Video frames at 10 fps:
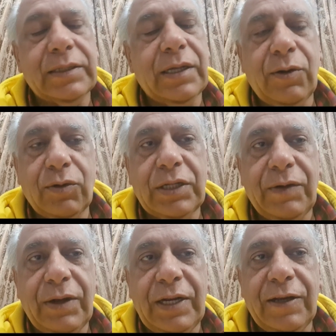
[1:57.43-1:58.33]
असल
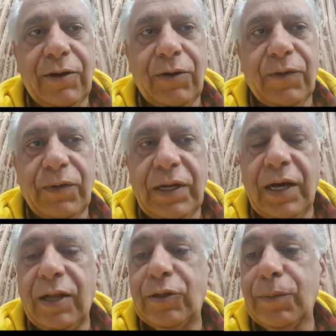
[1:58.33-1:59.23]
लोधरा वाले और
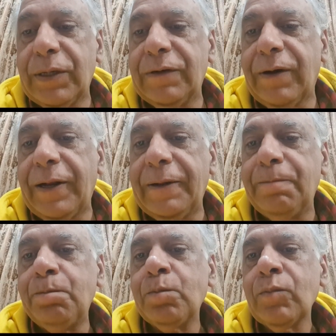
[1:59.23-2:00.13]
फ़िलहाल दुबई वाले
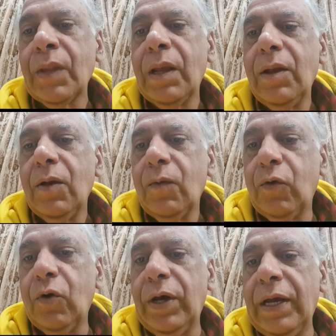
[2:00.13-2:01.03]

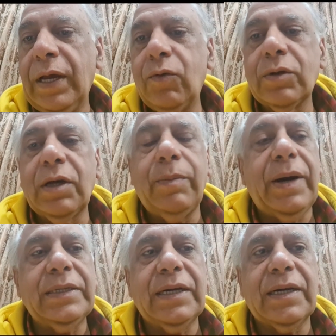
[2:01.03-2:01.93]
वो हैं उनका
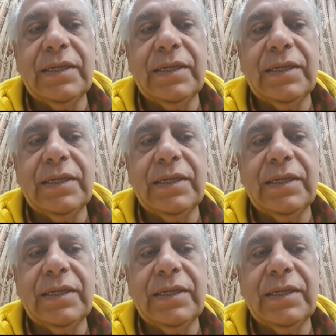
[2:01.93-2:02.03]
भांजा